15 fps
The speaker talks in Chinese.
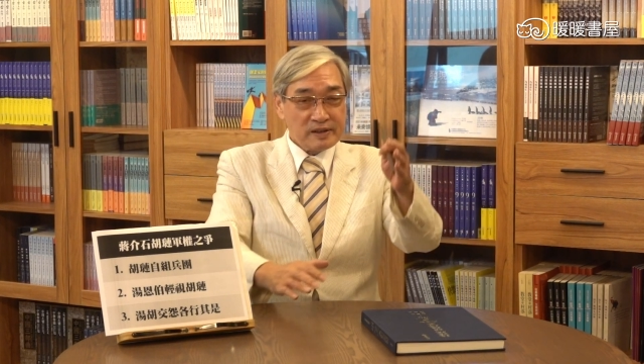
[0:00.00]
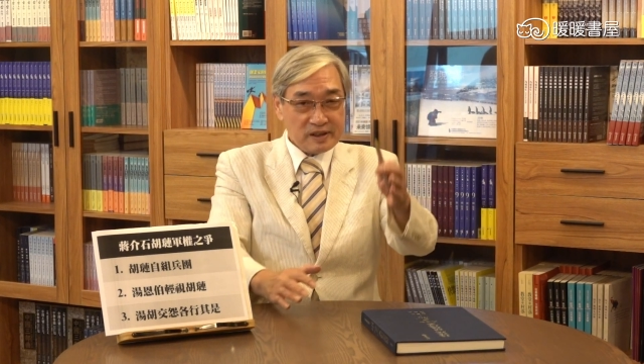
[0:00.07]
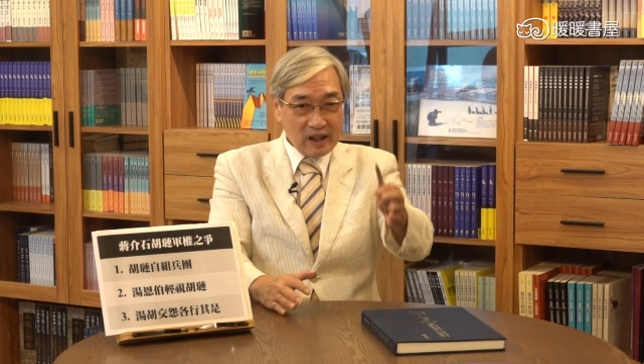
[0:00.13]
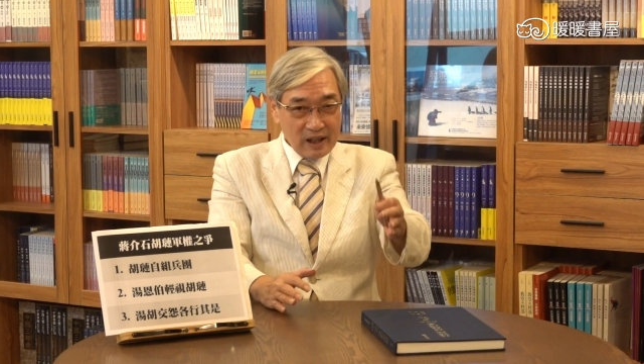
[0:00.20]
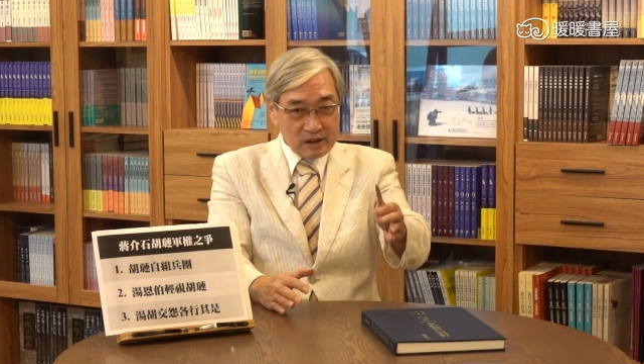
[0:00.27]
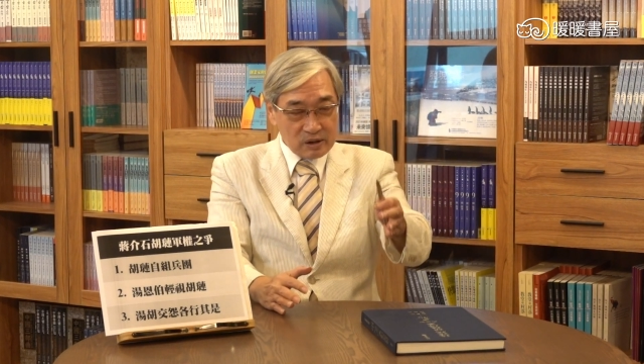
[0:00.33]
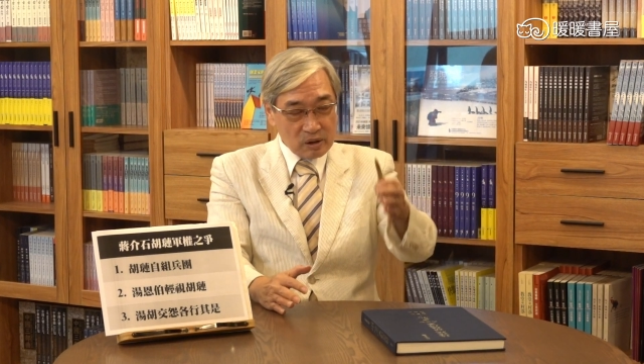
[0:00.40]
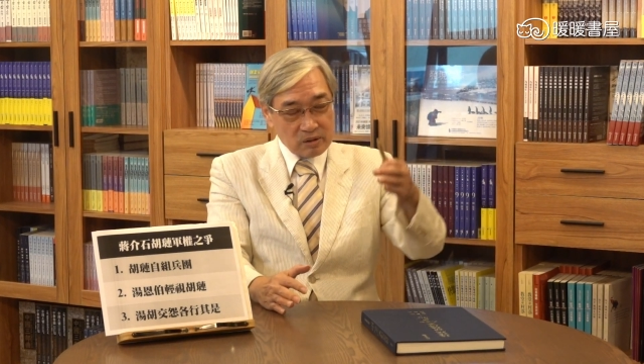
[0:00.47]

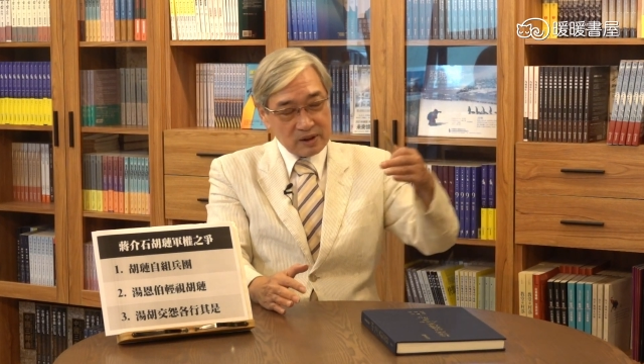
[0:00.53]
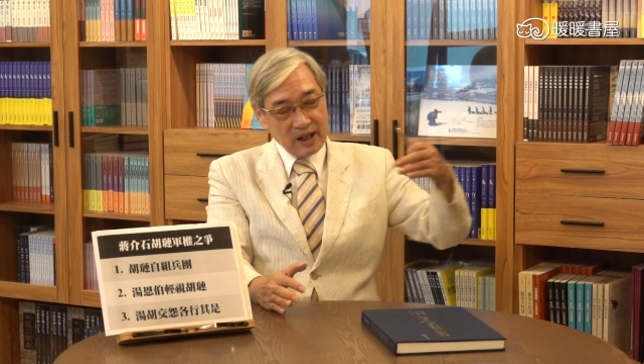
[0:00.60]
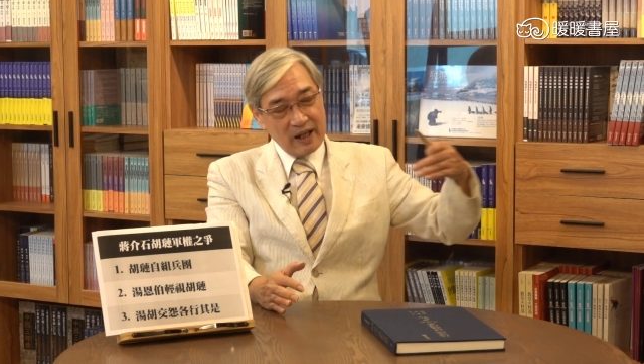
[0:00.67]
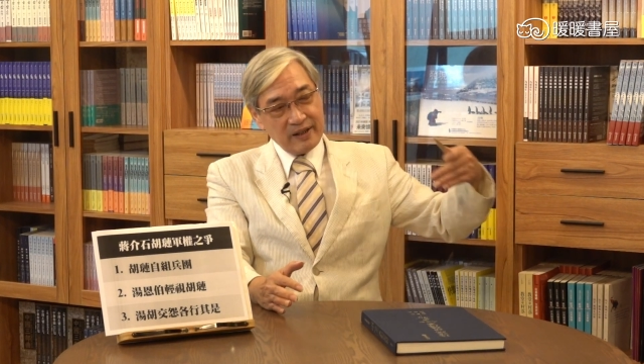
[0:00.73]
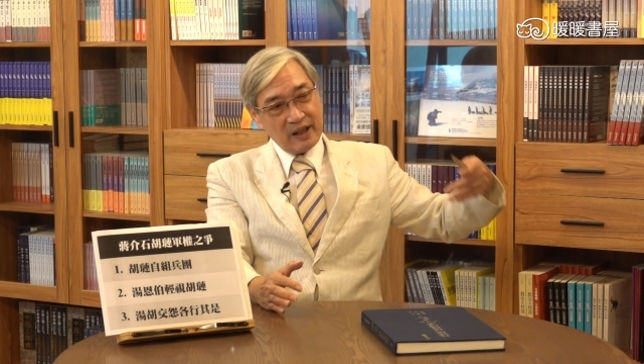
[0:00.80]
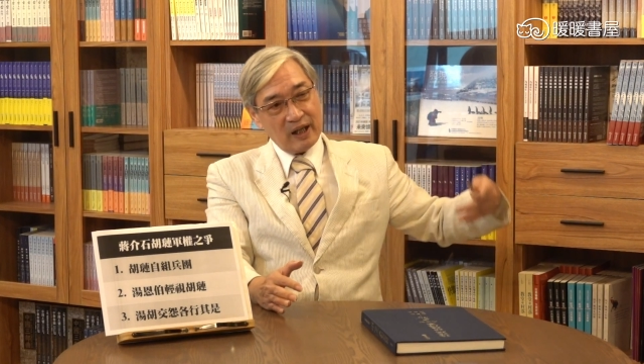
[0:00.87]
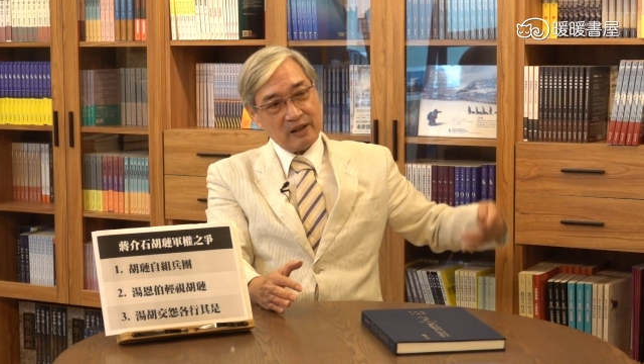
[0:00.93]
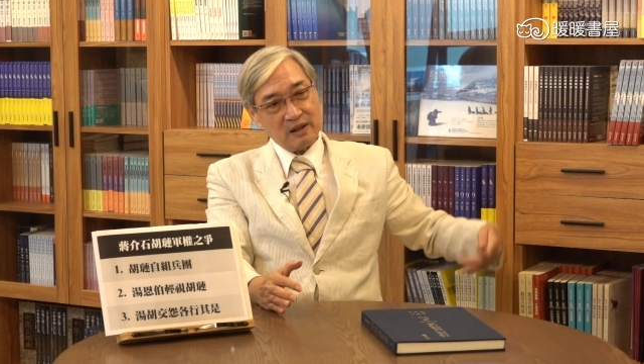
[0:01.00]
再从
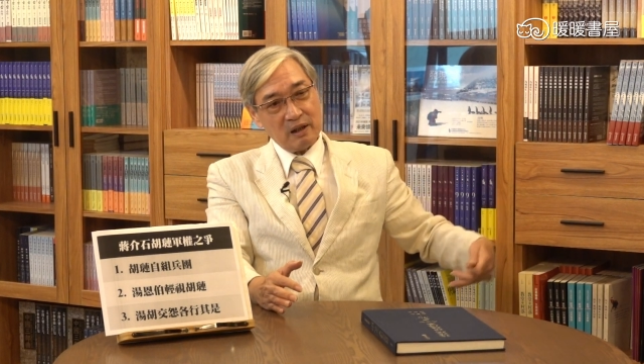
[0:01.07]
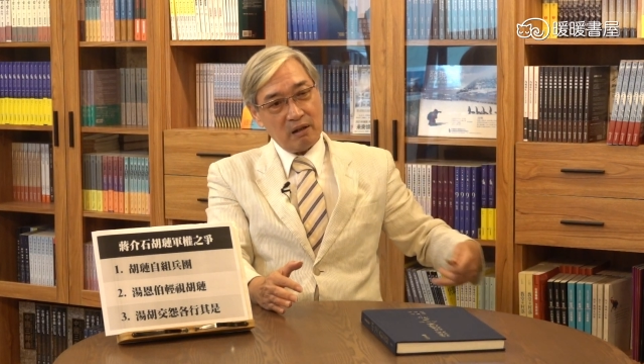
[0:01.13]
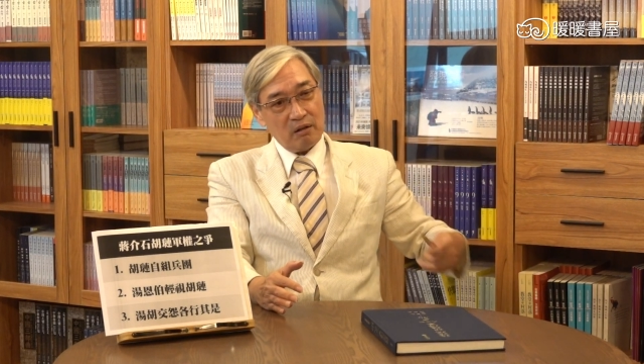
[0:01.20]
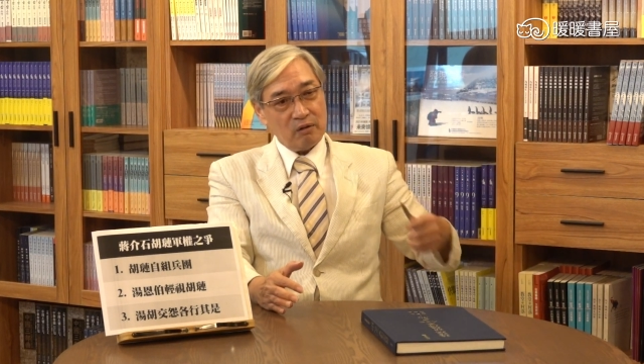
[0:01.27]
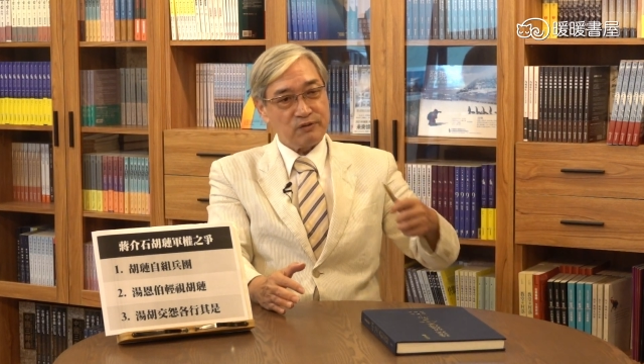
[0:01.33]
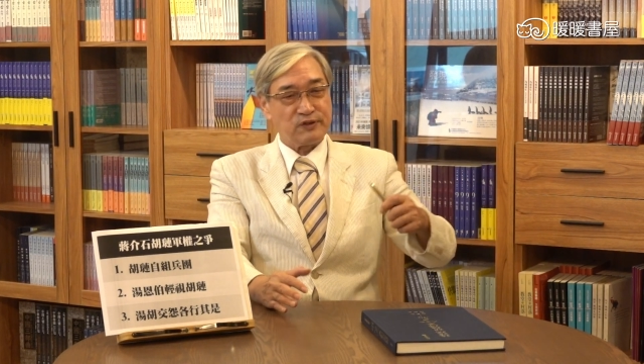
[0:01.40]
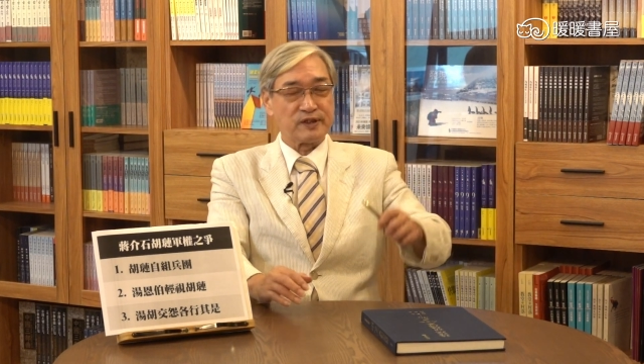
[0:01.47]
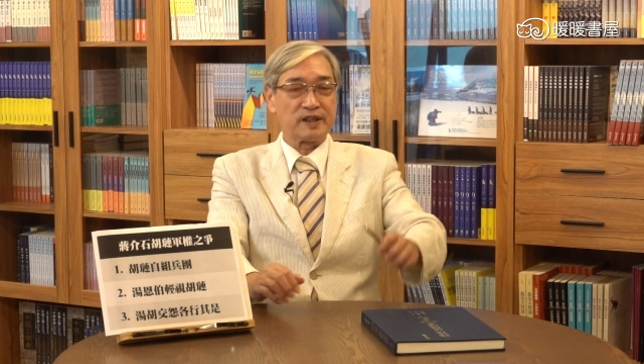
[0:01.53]
赣南到
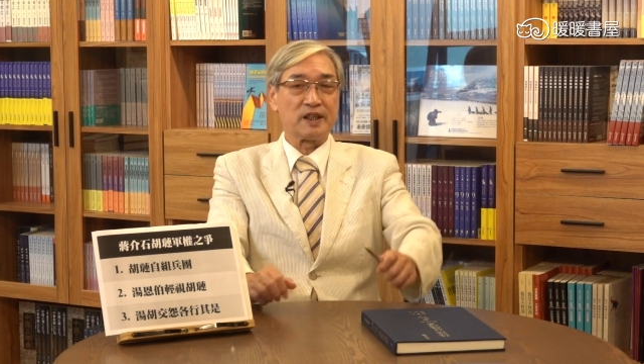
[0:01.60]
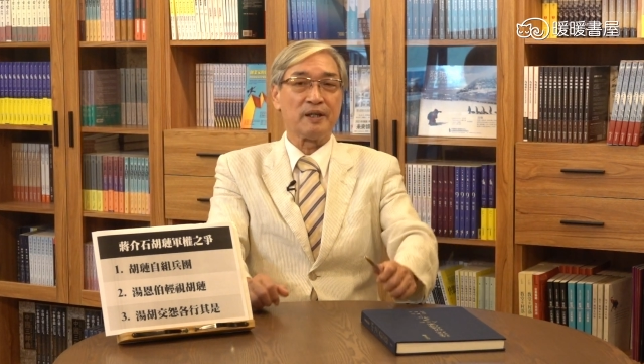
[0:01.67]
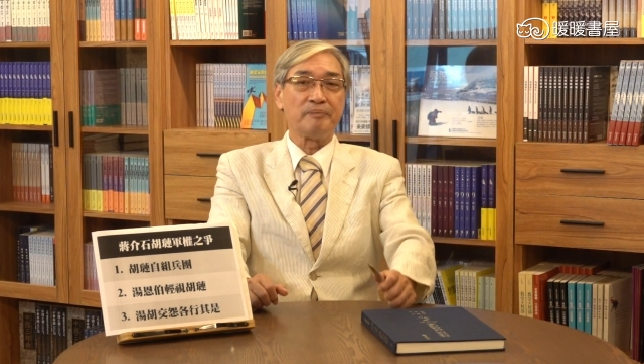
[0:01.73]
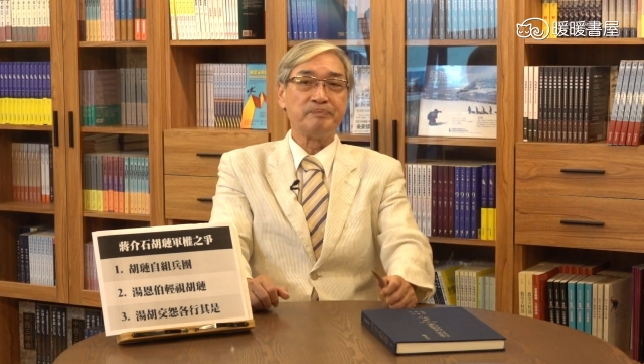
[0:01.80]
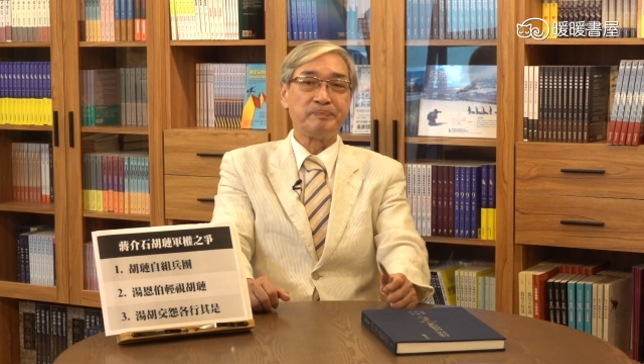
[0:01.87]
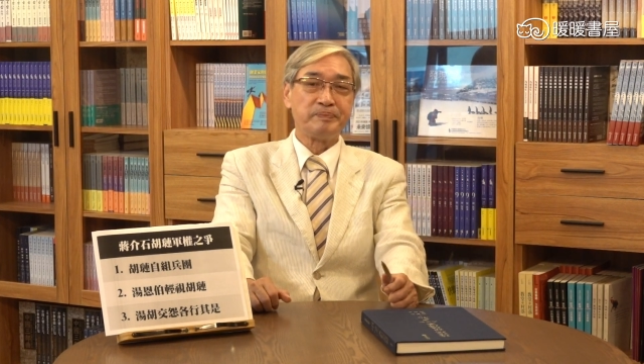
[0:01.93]
福建，